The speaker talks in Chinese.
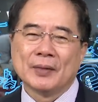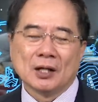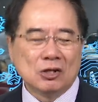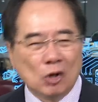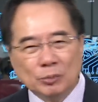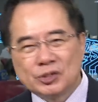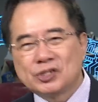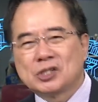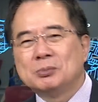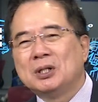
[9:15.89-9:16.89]
因为我们是
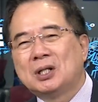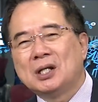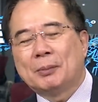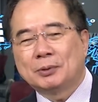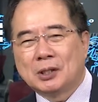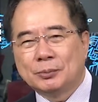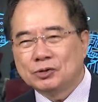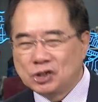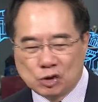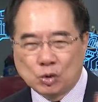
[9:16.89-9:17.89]
殖民地啊，不得不
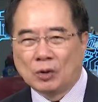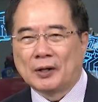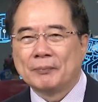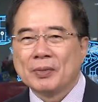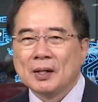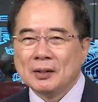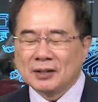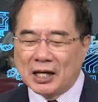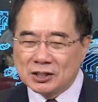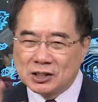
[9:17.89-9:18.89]
实错了。”
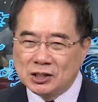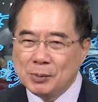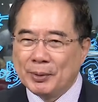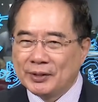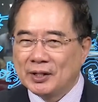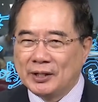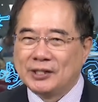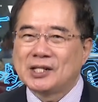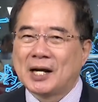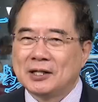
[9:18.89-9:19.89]
当时日本人也
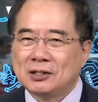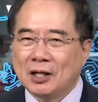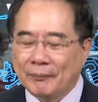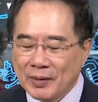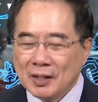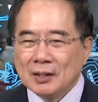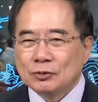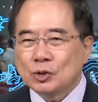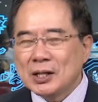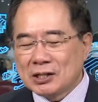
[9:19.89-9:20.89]
吓了一跳。
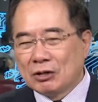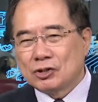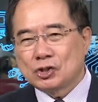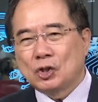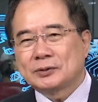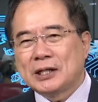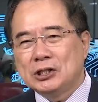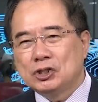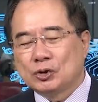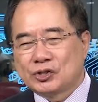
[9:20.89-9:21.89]
最早的时候，在一
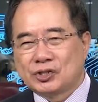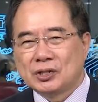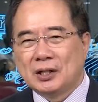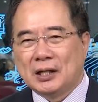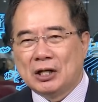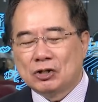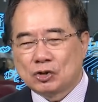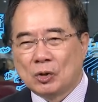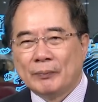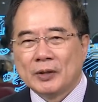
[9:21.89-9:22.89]
九四二年的时
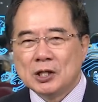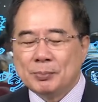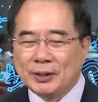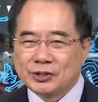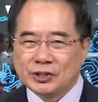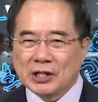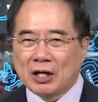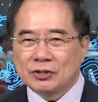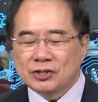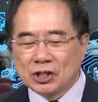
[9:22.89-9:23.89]
候，日本只想
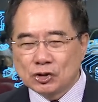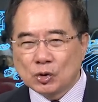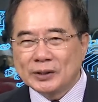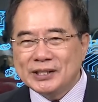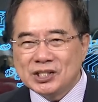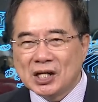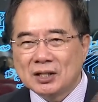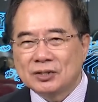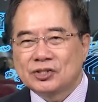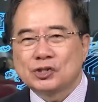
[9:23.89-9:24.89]
要征收一千
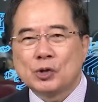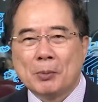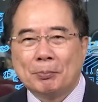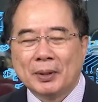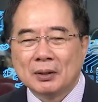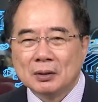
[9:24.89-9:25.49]
个志愿兵，